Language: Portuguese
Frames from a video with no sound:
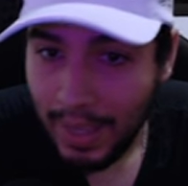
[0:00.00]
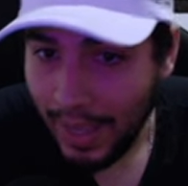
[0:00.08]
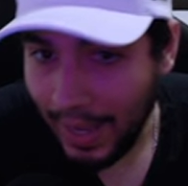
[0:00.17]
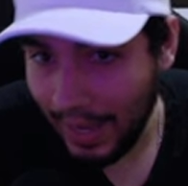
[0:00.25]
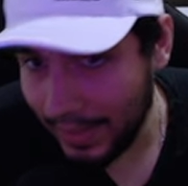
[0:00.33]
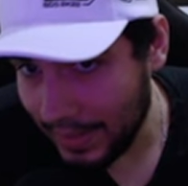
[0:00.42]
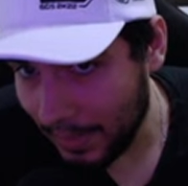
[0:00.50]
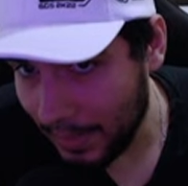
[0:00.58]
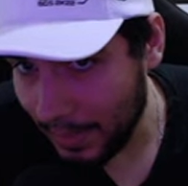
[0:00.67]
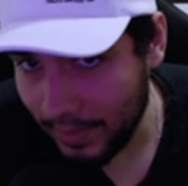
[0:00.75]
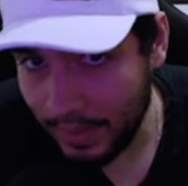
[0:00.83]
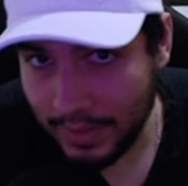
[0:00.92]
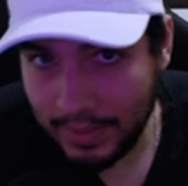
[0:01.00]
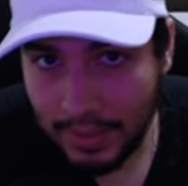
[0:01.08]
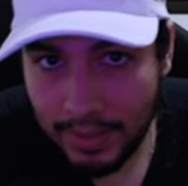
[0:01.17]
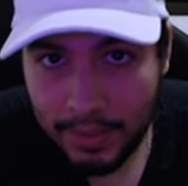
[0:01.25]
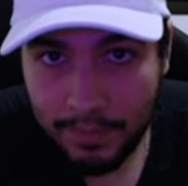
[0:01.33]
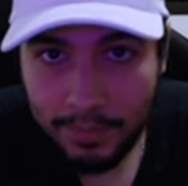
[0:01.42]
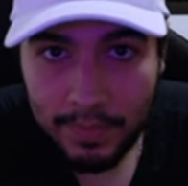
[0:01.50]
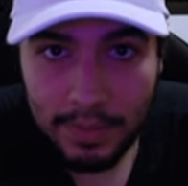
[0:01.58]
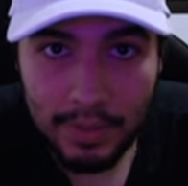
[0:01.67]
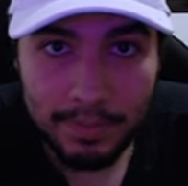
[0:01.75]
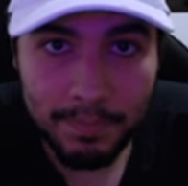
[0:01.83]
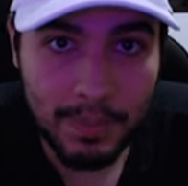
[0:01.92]
Aí também vem isso aqui,
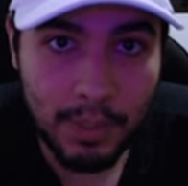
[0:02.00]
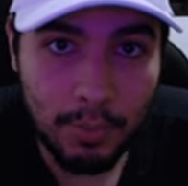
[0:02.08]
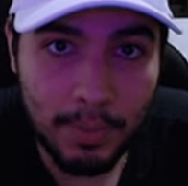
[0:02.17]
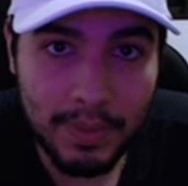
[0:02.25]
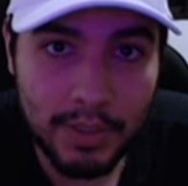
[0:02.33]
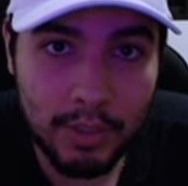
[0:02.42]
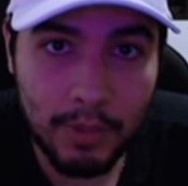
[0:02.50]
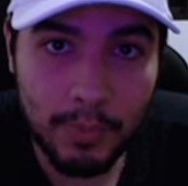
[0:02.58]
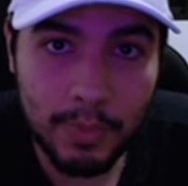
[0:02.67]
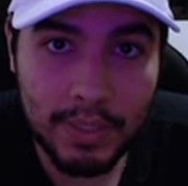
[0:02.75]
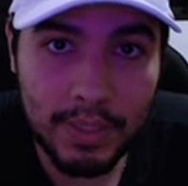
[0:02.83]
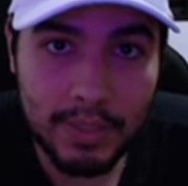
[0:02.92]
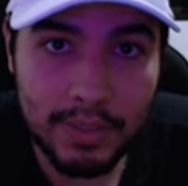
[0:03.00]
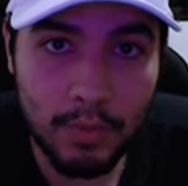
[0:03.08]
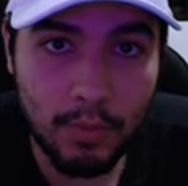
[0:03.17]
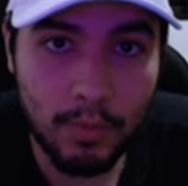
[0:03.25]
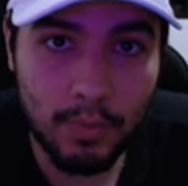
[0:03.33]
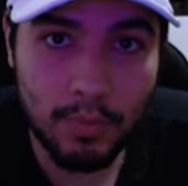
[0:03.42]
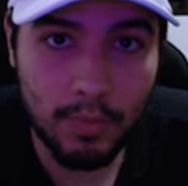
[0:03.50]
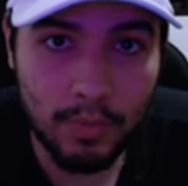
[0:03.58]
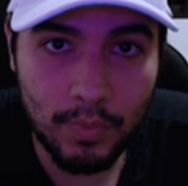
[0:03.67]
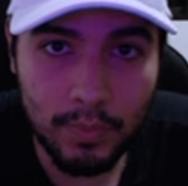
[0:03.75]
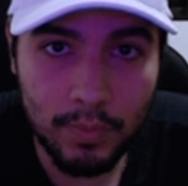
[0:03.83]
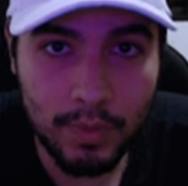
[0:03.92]
é, tanto Banshee como isso aqui são,
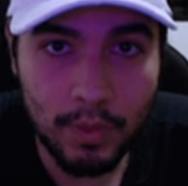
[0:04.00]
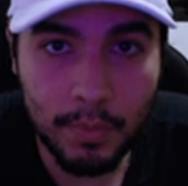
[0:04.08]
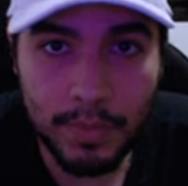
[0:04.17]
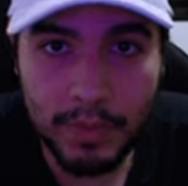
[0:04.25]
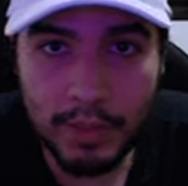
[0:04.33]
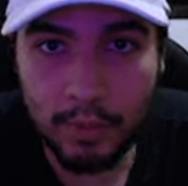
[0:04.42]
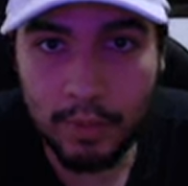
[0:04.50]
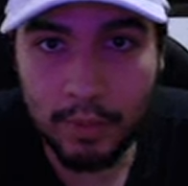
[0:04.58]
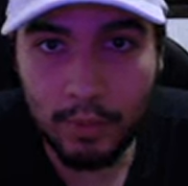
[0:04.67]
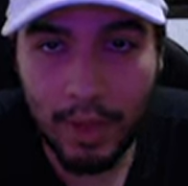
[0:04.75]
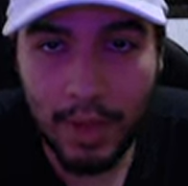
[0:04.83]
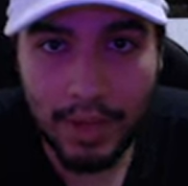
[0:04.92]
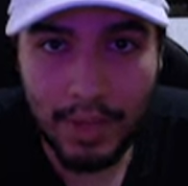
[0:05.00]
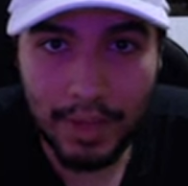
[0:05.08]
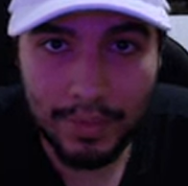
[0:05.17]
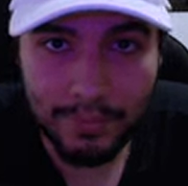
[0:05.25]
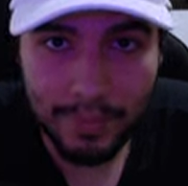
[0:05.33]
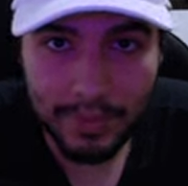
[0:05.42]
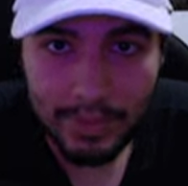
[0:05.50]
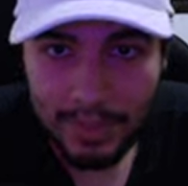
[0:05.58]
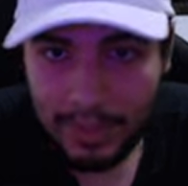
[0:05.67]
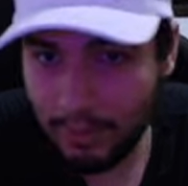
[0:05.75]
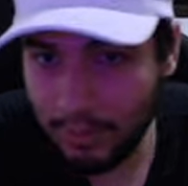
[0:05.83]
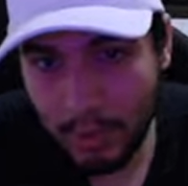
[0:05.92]
tanto Banshee quanto a
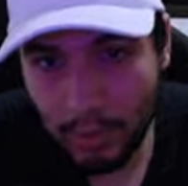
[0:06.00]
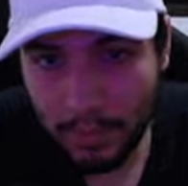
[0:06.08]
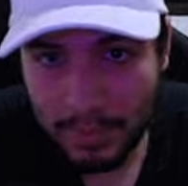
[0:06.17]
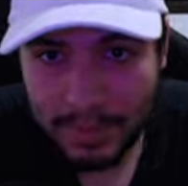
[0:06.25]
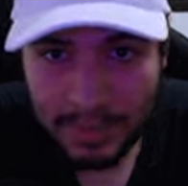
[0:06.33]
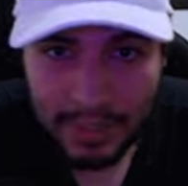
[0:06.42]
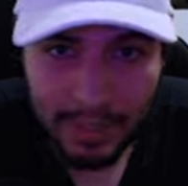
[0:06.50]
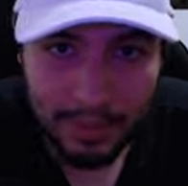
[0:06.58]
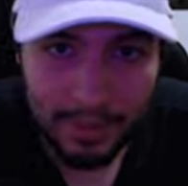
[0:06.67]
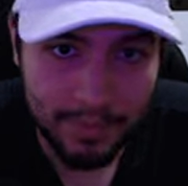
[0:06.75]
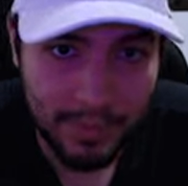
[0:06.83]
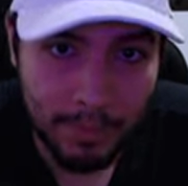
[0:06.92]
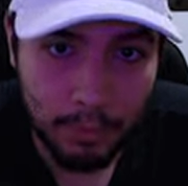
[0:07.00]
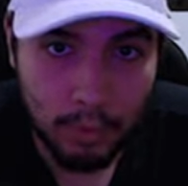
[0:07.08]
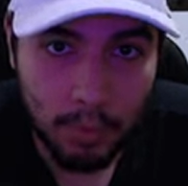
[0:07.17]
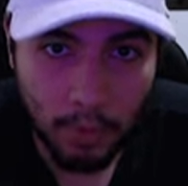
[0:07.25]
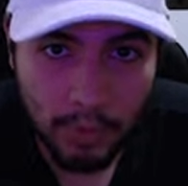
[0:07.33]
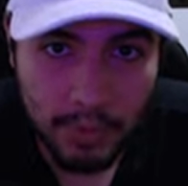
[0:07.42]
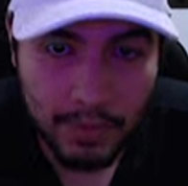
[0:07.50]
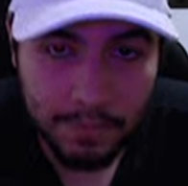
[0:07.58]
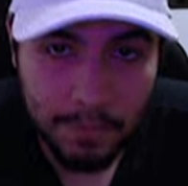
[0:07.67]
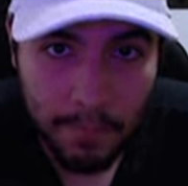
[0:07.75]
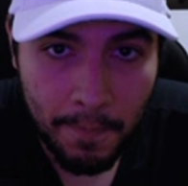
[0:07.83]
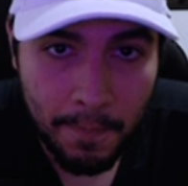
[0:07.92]
não sei o nome desse aqui, é, fica muito bons.
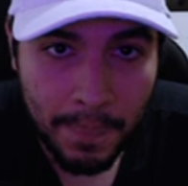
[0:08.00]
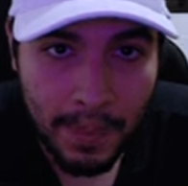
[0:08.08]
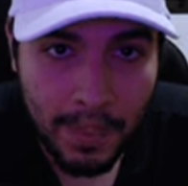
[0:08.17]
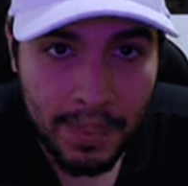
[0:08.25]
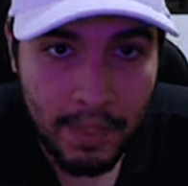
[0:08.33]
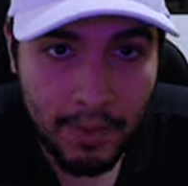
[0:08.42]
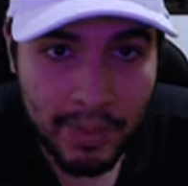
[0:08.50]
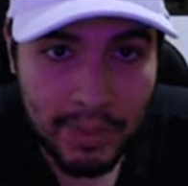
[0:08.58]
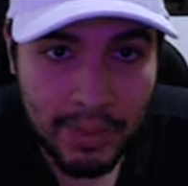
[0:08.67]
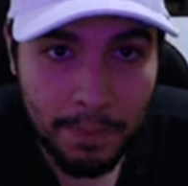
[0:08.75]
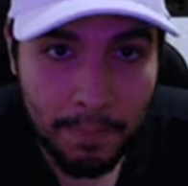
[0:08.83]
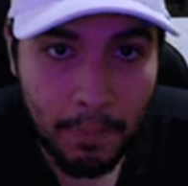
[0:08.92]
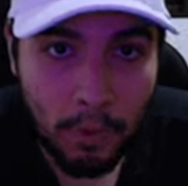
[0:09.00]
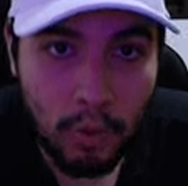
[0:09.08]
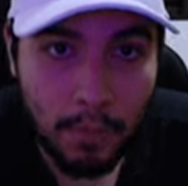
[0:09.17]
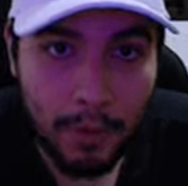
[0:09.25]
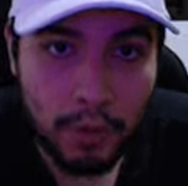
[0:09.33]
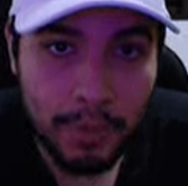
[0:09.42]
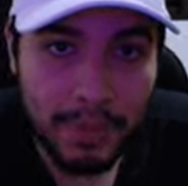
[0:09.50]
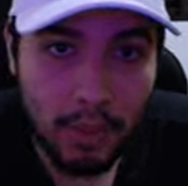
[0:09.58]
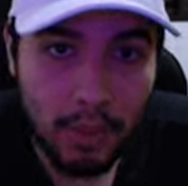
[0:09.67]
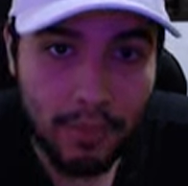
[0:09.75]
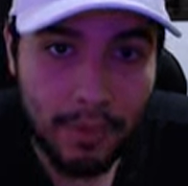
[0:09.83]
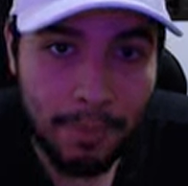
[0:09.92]
E eu acho que Protobelt e
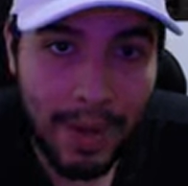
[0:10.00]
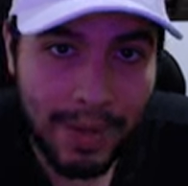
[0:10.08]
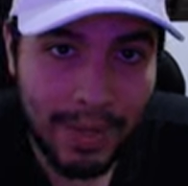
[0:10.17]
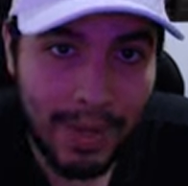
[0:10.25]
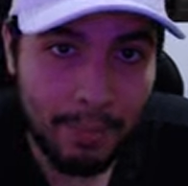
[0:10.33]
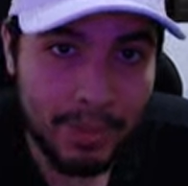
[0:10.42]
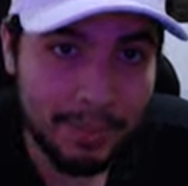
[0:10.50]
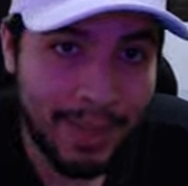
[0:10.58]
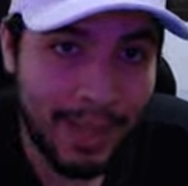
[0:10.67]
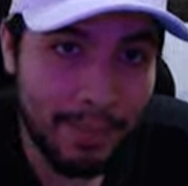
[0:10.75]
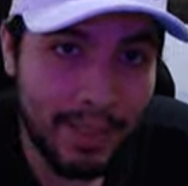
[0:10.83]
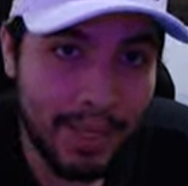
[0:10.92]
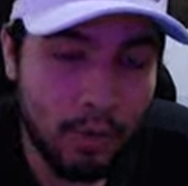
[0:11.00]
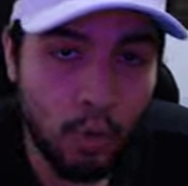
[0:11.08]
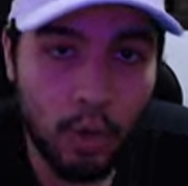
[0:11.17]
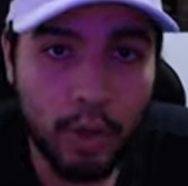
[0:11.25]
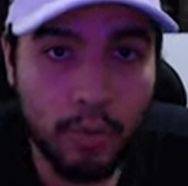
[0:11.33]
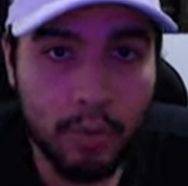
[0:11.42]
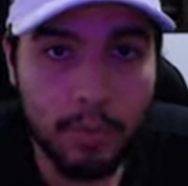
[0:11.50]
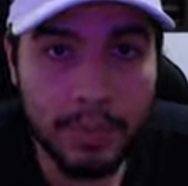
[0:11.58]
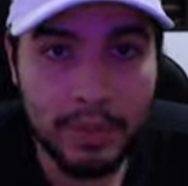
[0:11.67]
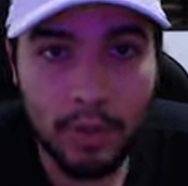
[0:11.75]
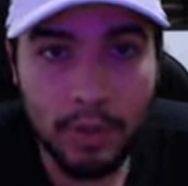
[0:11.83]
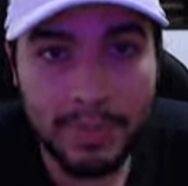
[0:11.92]
Meteoro vem para cá, por exemplo, Camille é Core e o
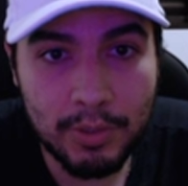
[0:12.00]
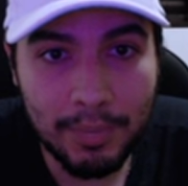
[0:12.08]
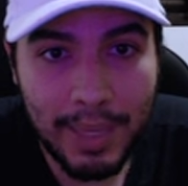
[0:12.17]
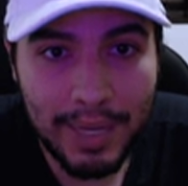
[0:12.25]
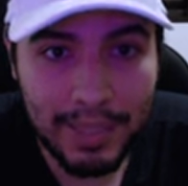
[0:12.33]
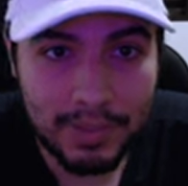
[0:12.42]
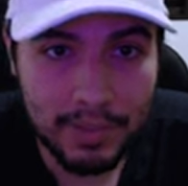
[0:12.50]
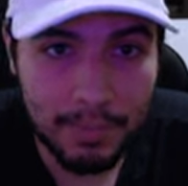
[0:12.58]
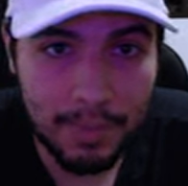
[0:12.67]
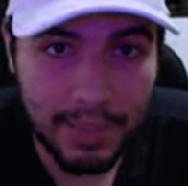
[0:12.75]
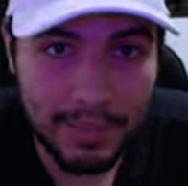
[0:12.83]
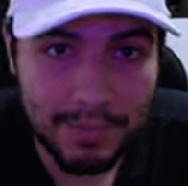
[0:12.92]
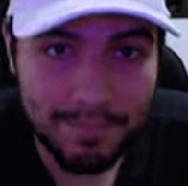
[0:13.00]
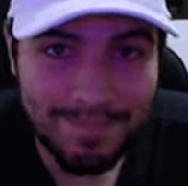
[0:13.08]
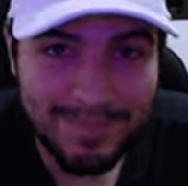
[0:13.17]
Meteoro, mas são baratos demais.